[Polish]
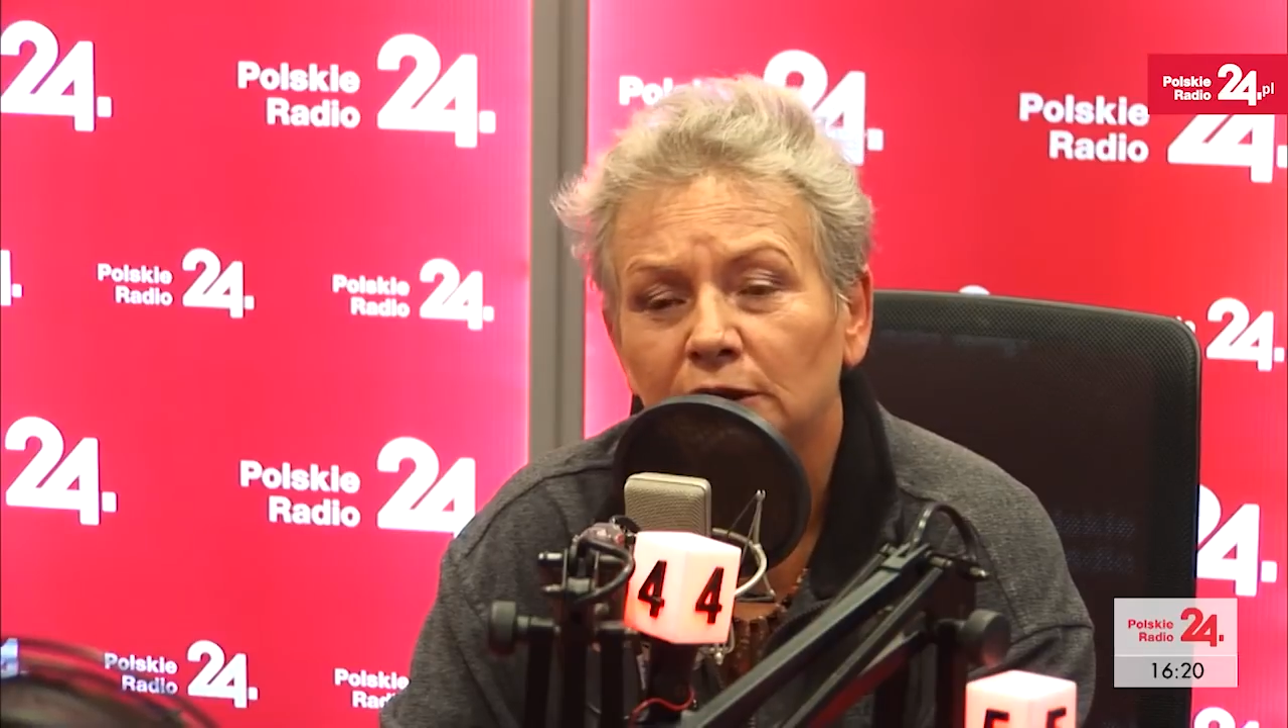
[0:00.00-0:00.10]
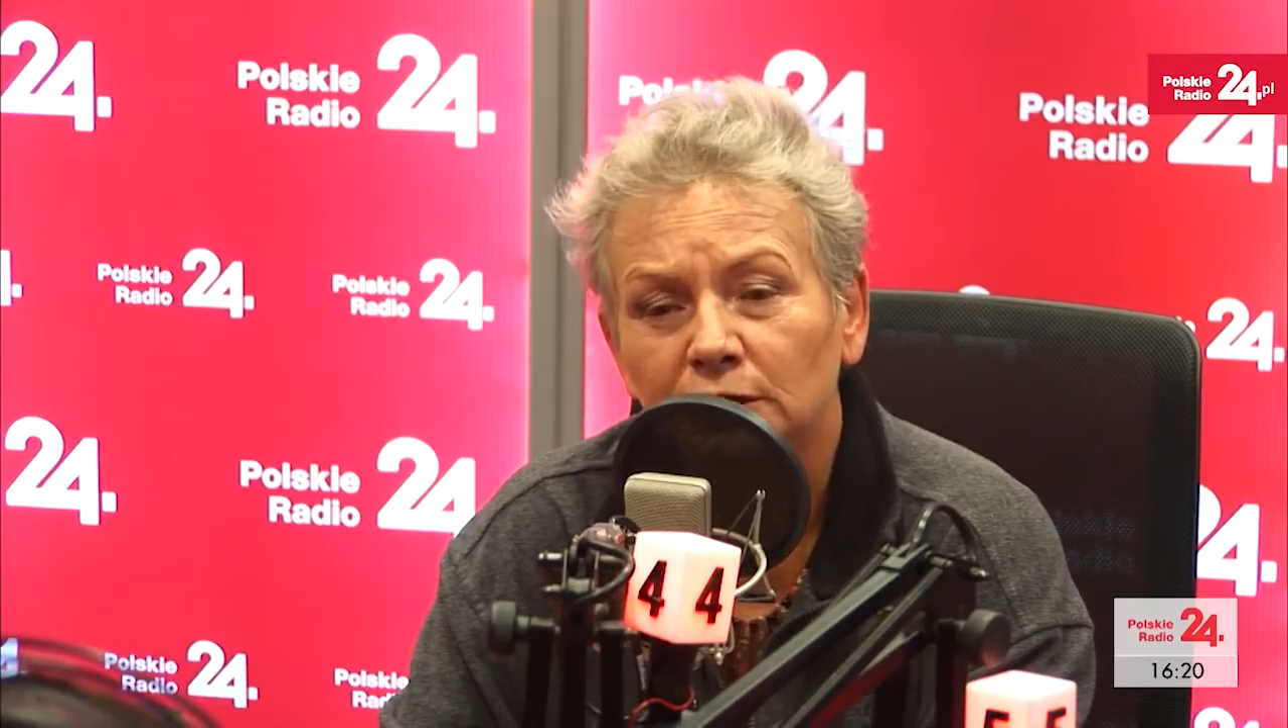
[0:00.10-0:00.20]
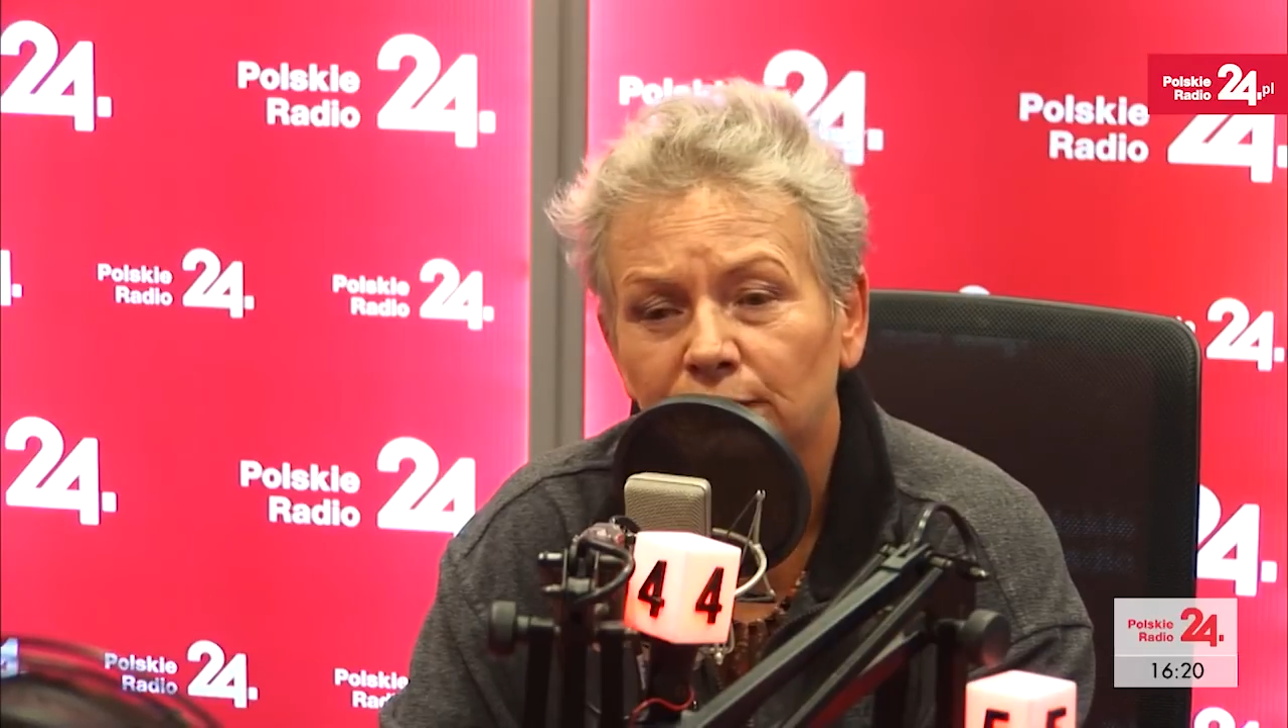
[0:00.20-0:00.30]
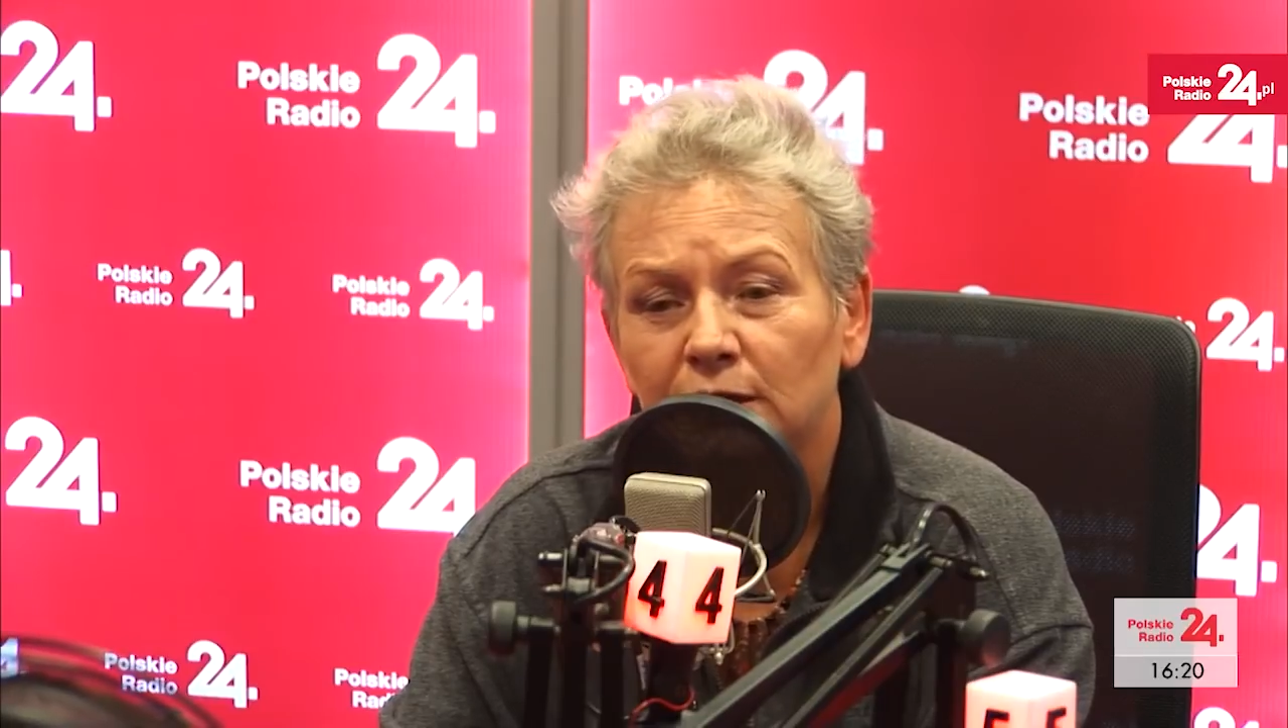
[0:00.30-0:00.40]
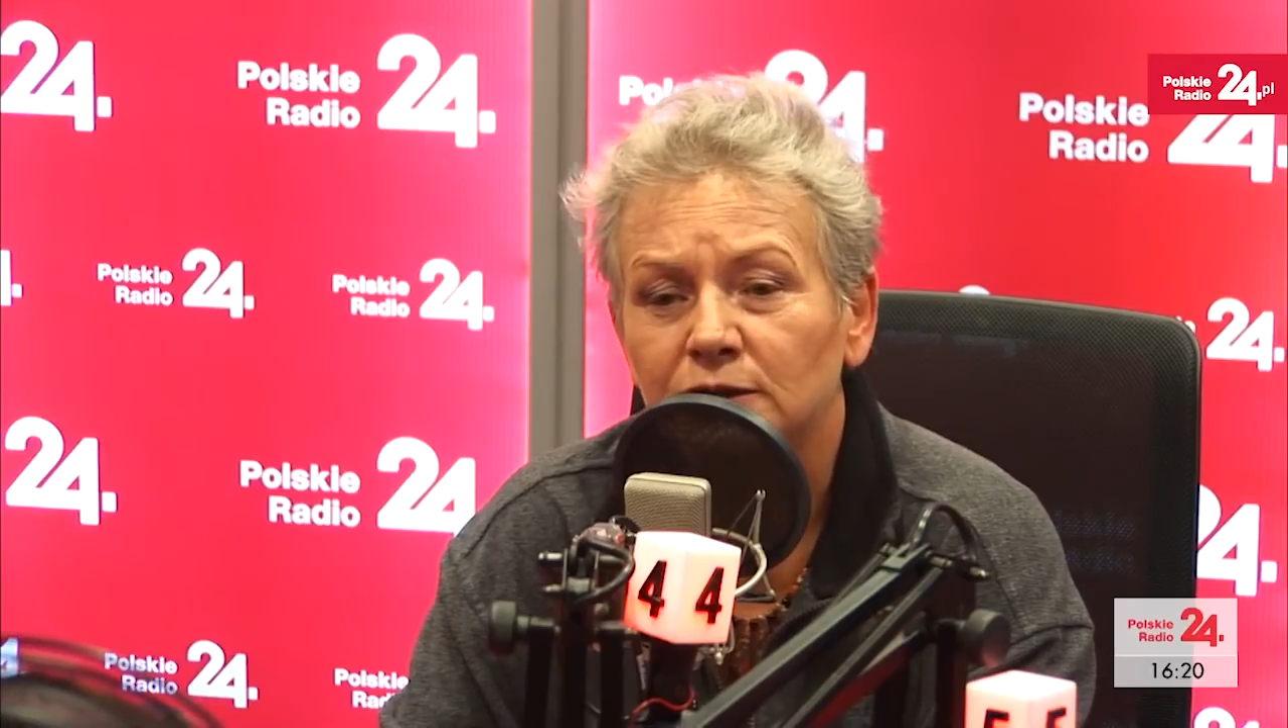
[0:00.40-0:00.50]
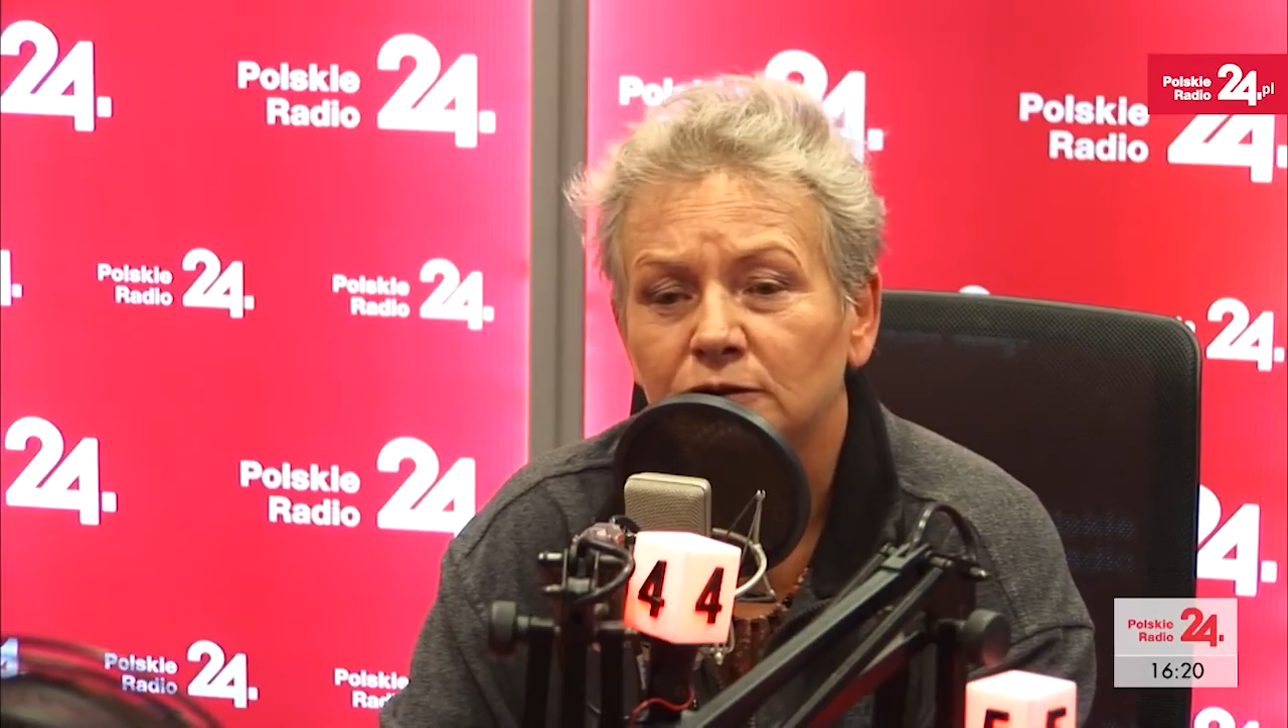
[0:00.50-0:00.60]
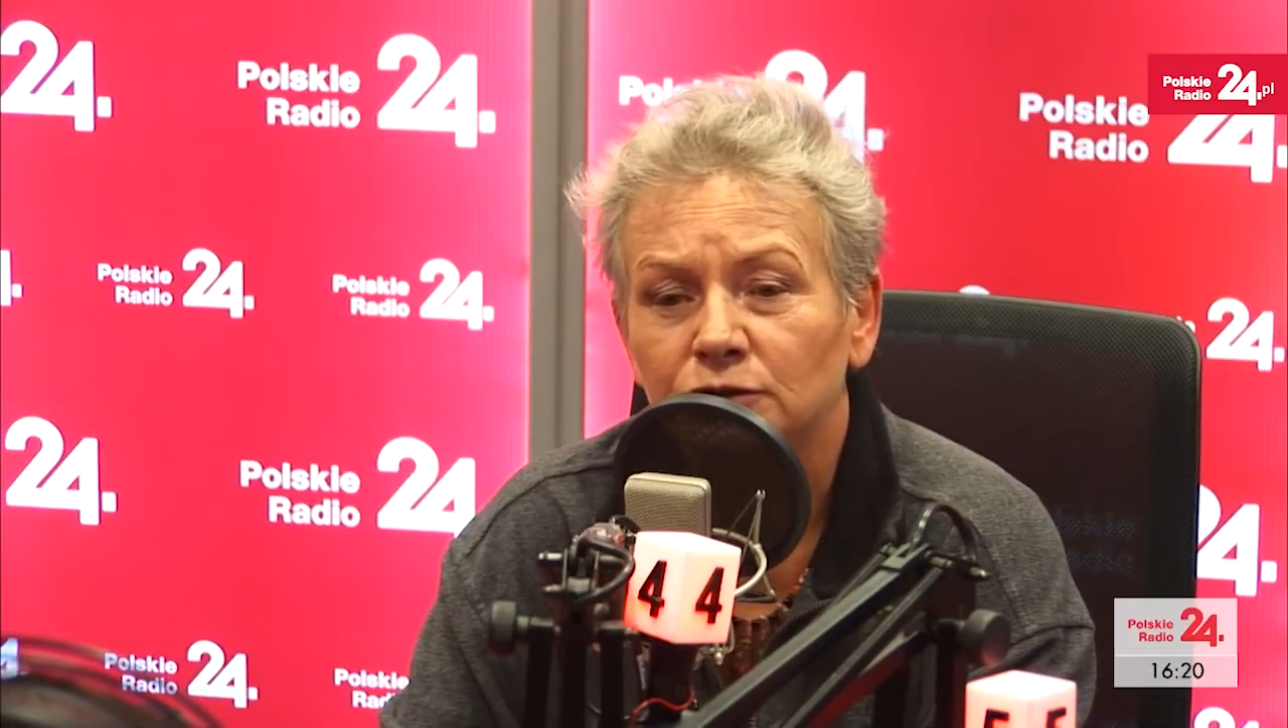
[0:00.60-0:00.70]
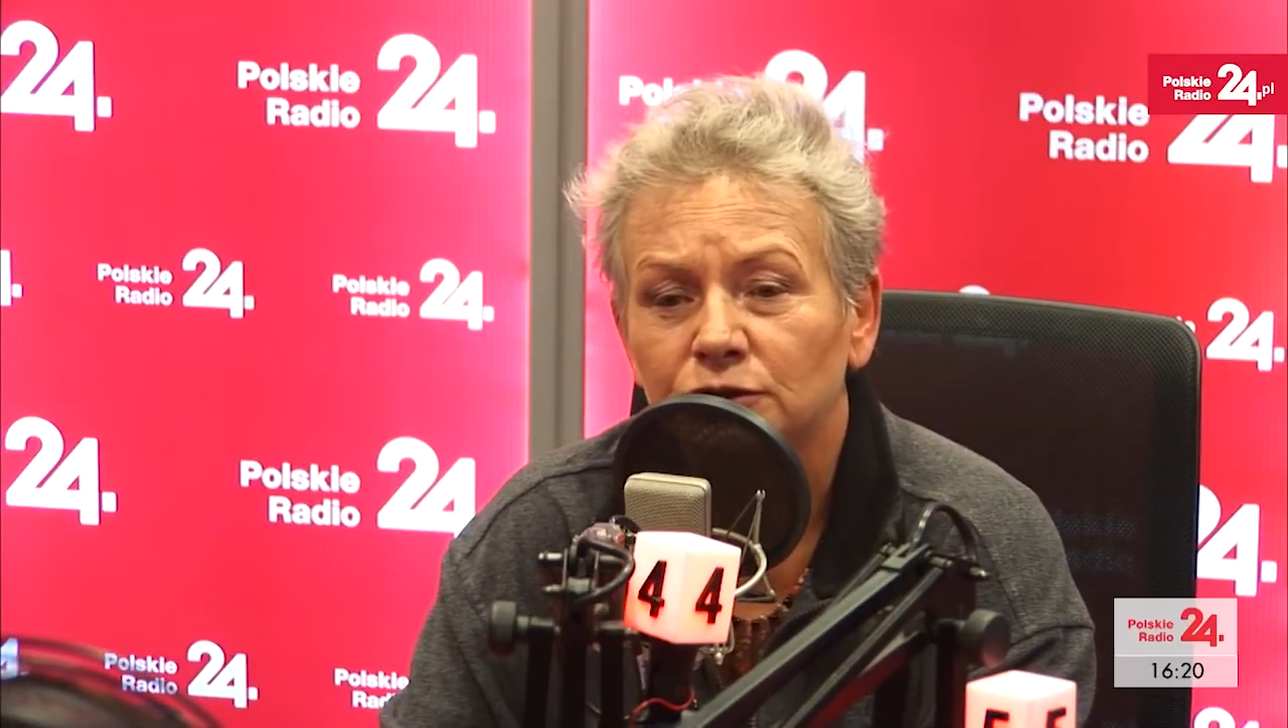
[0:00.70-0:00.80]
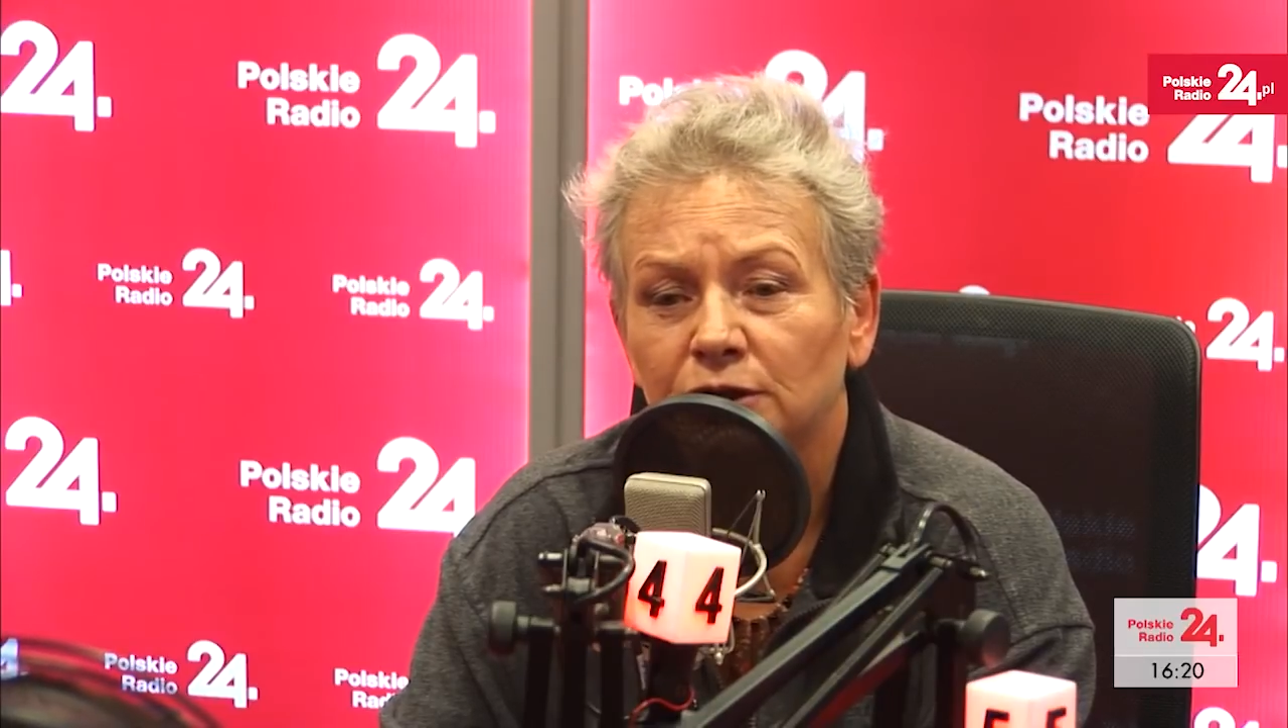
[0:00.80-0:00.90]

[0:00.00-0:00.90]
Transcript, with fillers: twierdząc,